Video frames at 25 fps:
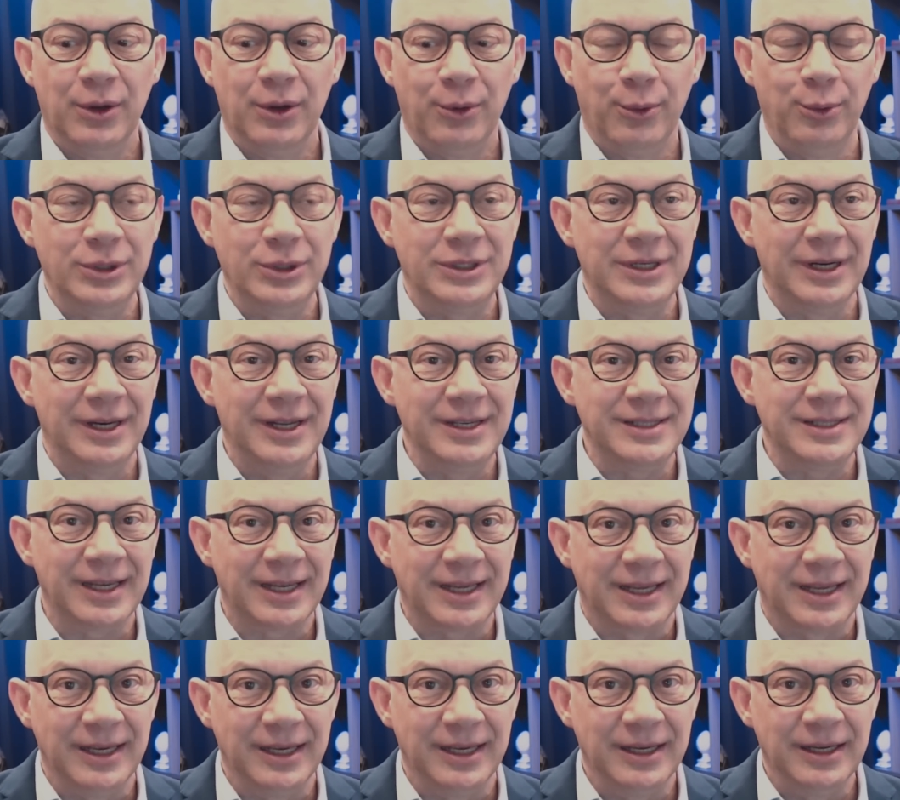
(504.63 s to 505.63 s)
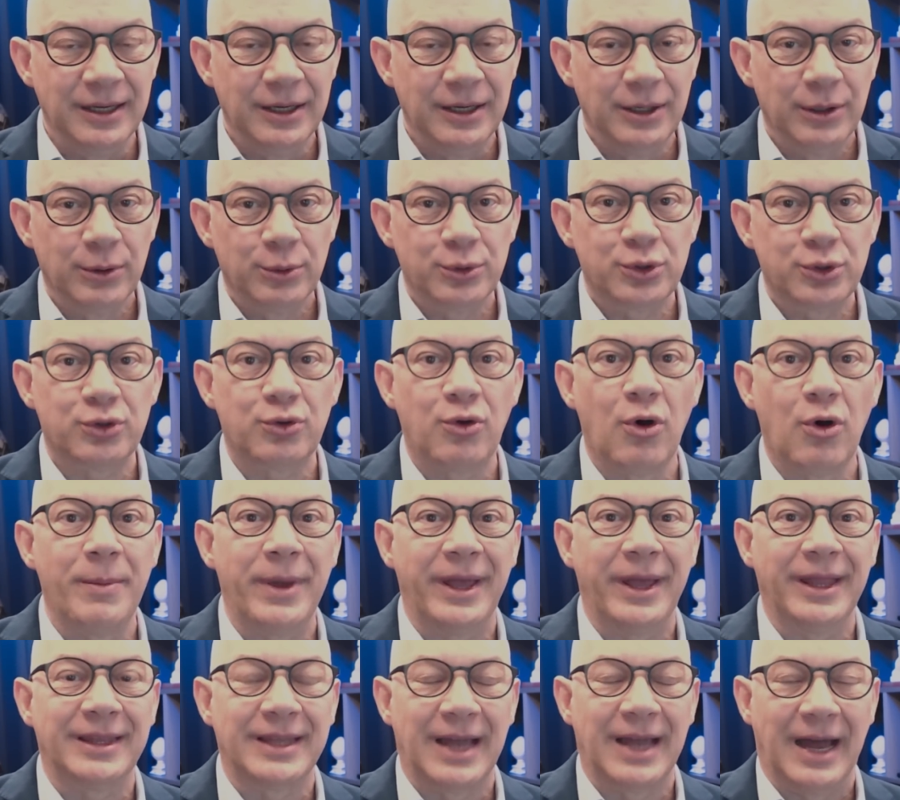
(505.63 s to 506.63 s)
utilize aqui os
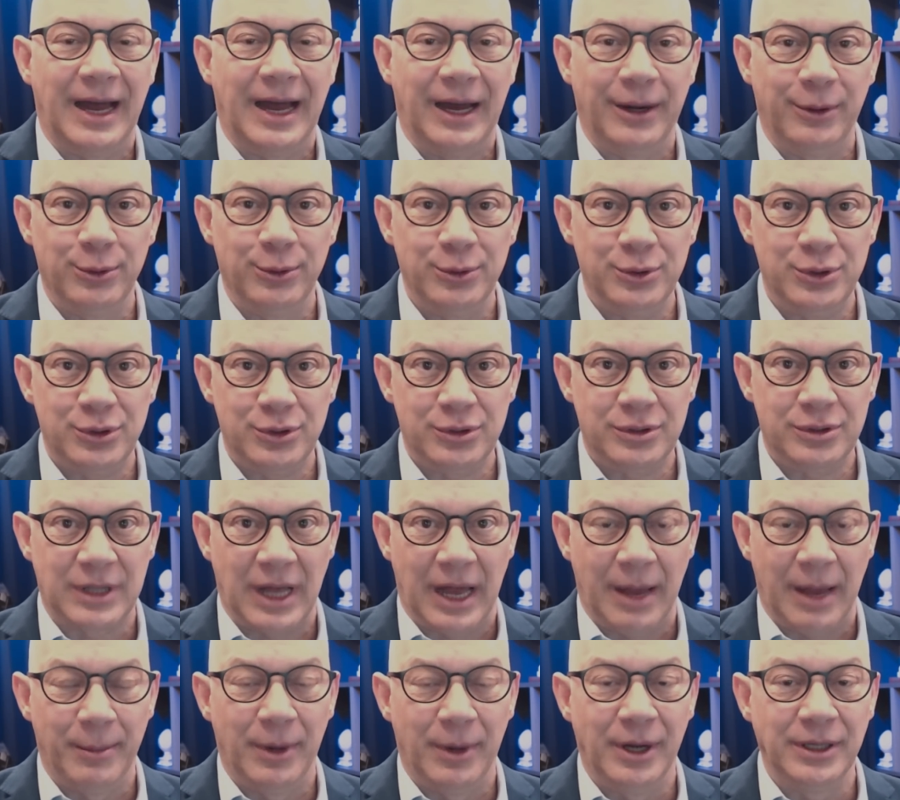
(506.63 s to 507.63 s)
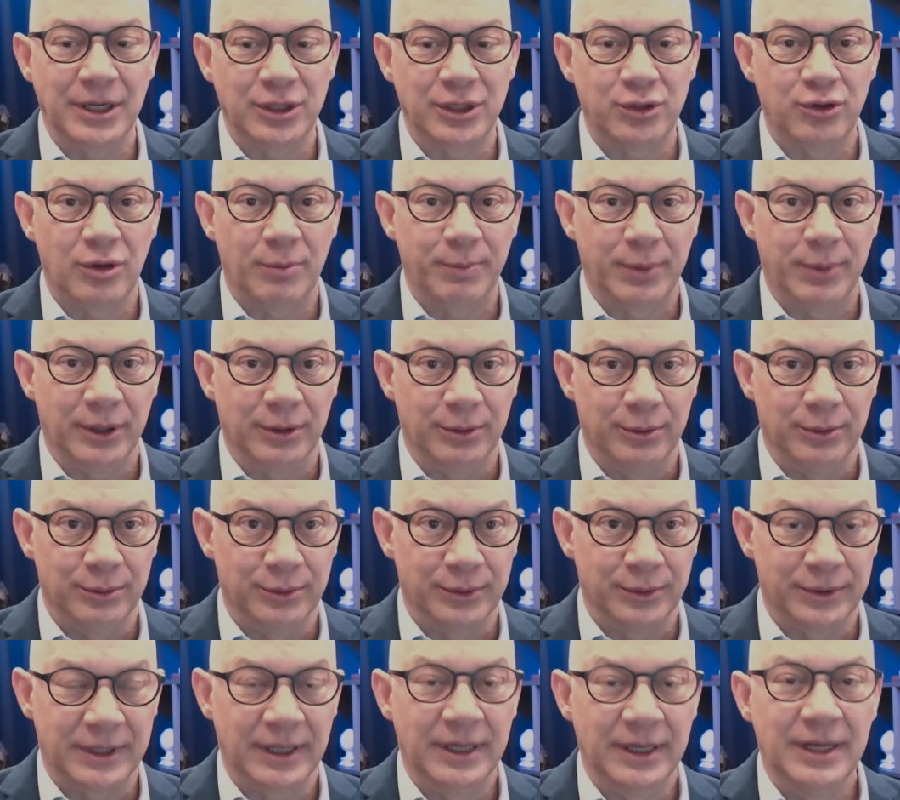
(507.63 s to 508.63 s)
comentários, tá? Mande a sua
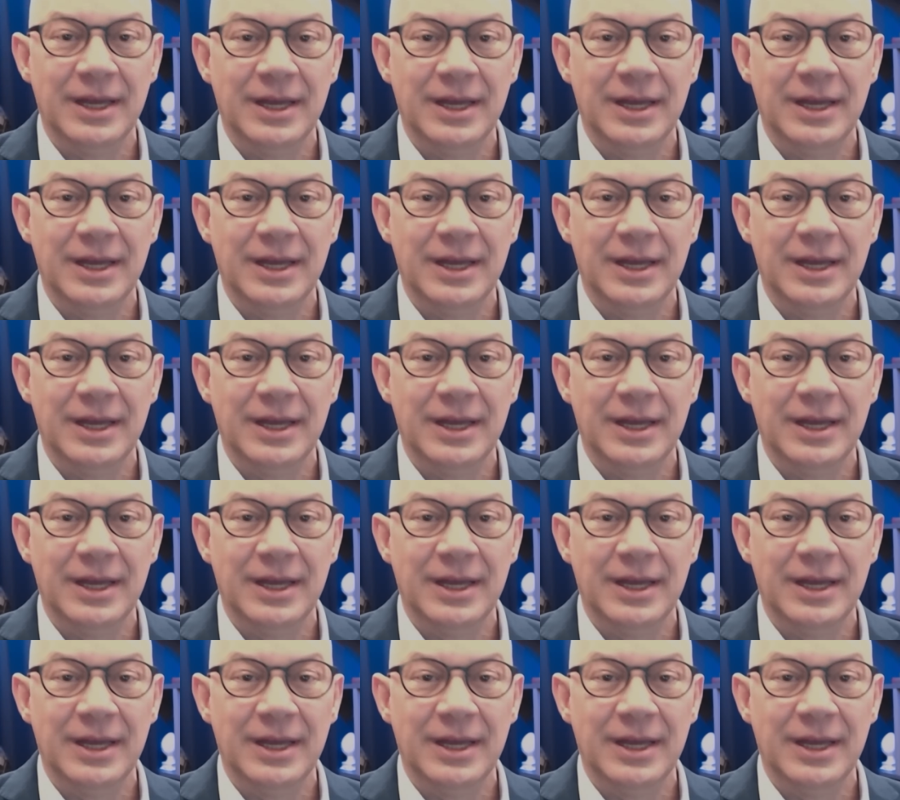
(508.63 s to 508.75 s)
pergunta.